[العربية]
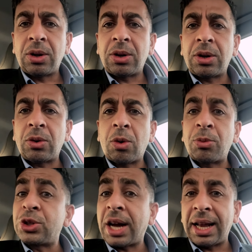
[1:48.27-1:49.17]
آه،
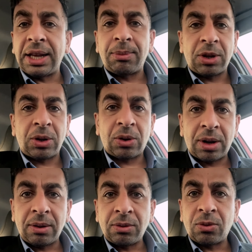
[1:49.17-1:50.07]
ومتعلم
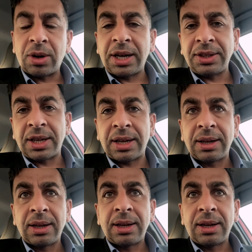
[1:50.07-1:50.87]
للغة وإحنا